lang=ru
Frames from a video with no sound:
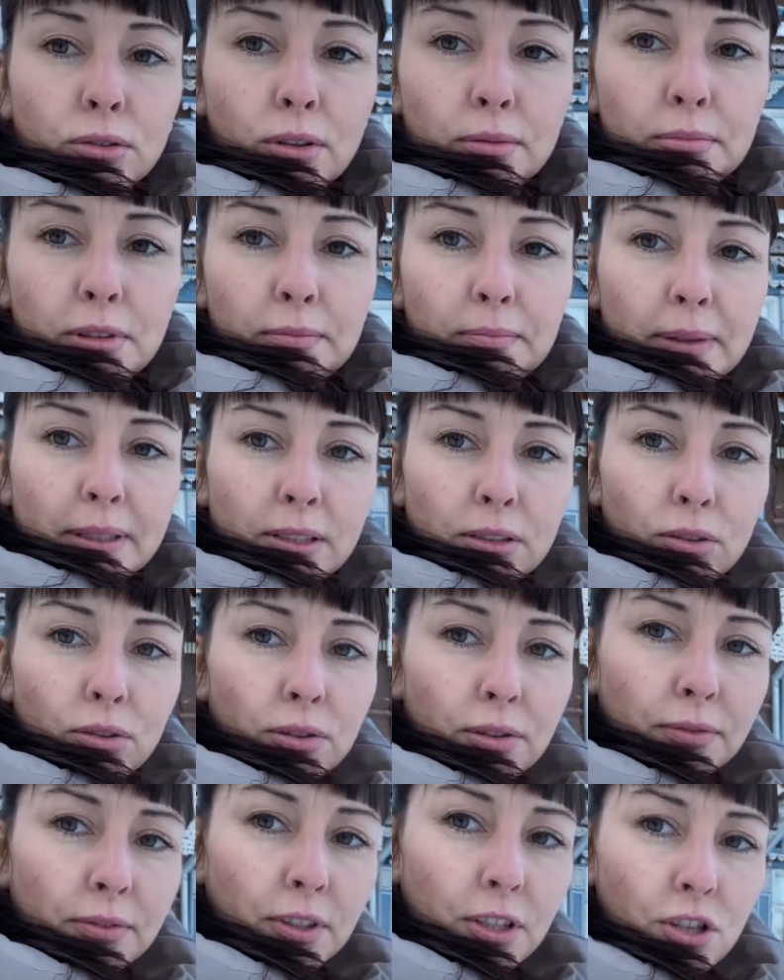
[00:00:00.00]
был
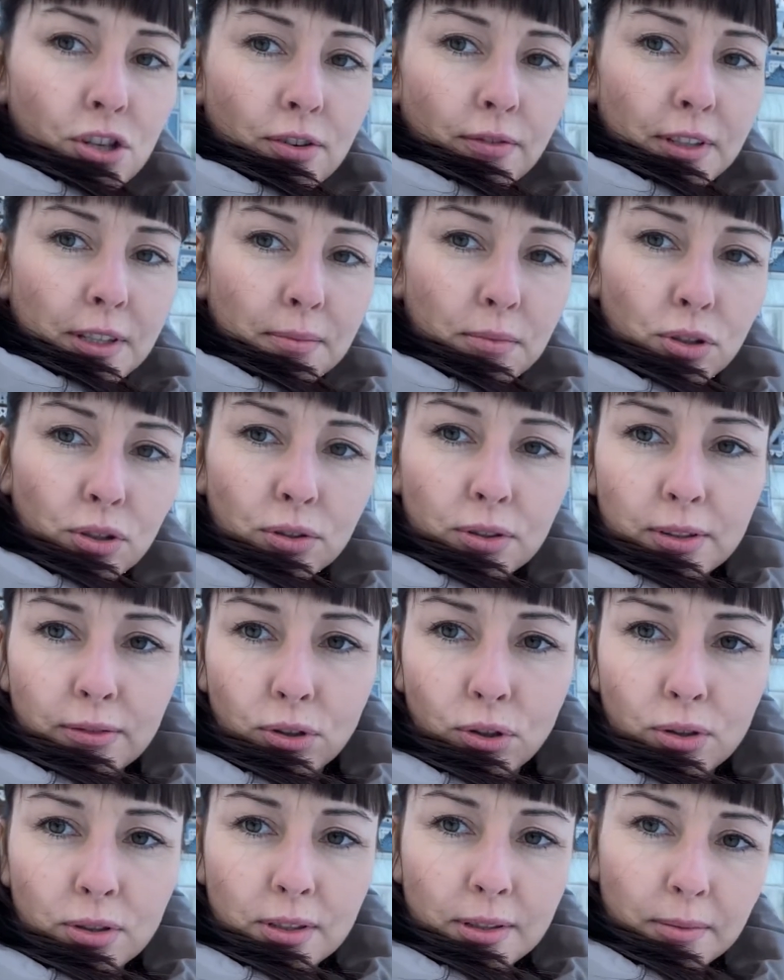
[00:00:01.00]
построен в
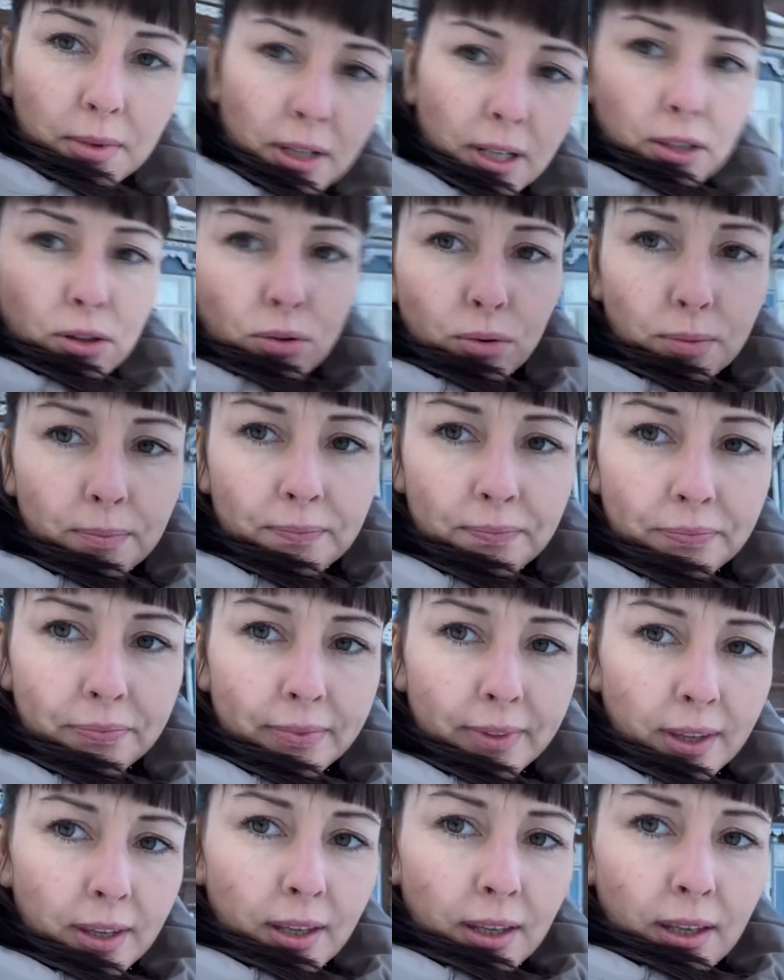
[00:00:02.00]
1890 году,
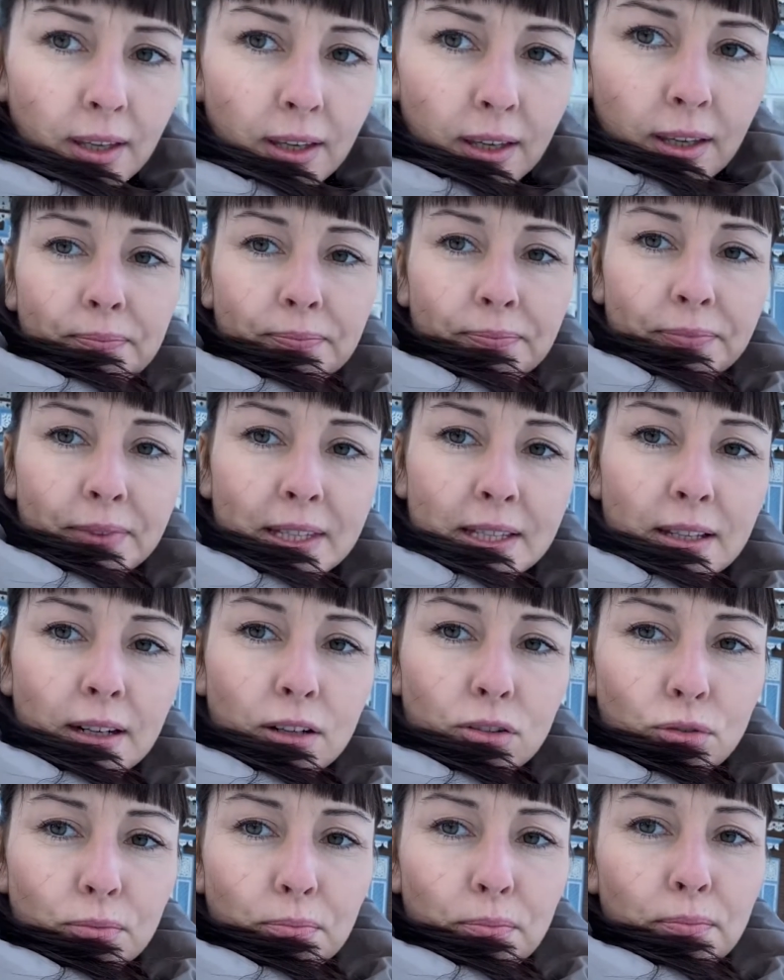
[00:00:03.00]

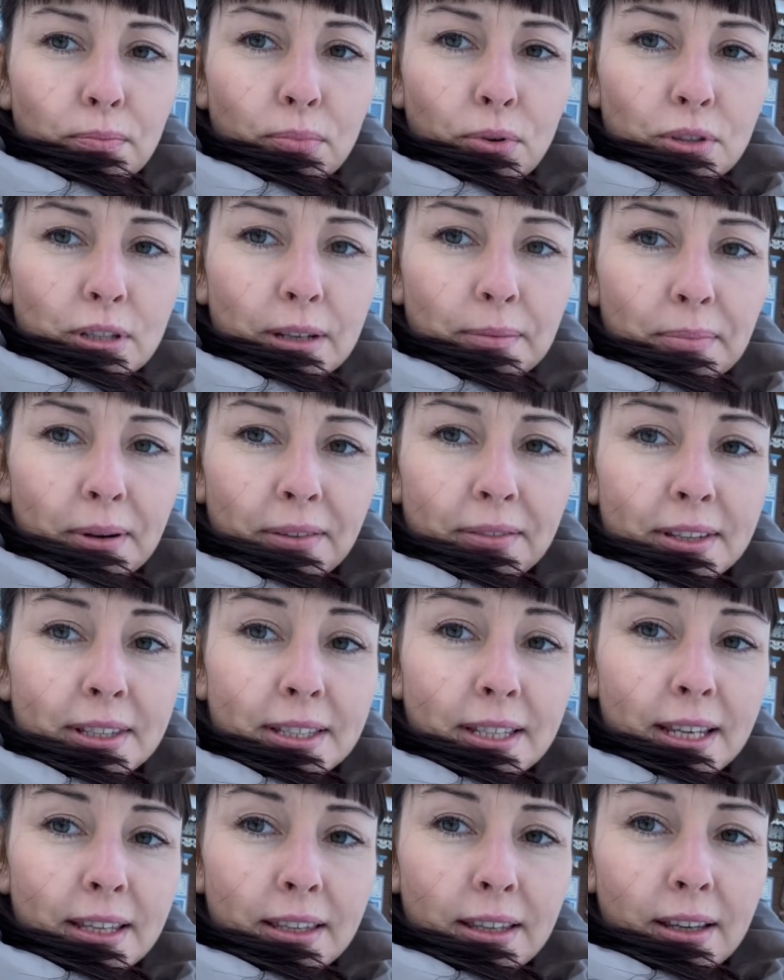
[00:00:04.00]
сразу после
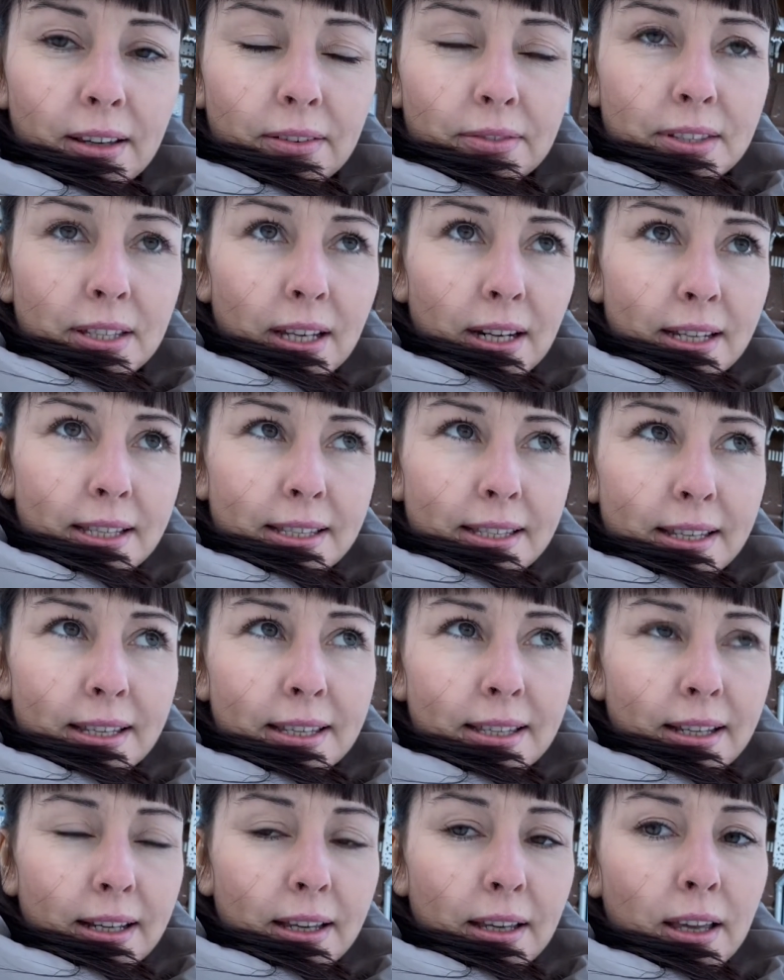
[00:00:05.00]
проведения
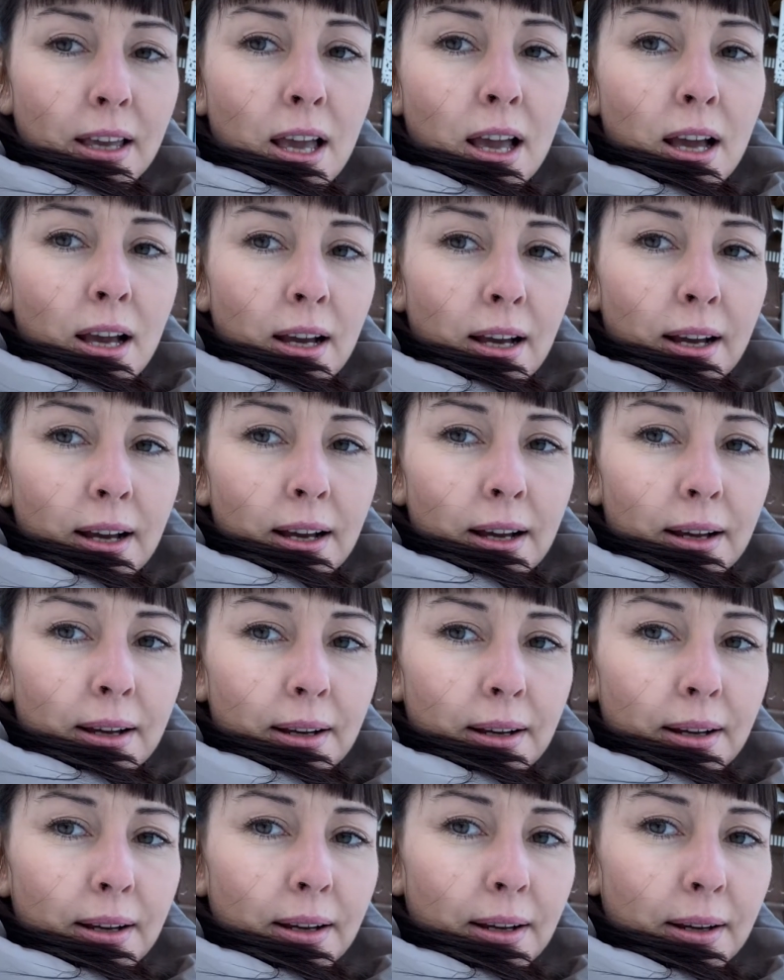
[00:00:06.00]
Всероссийской Э,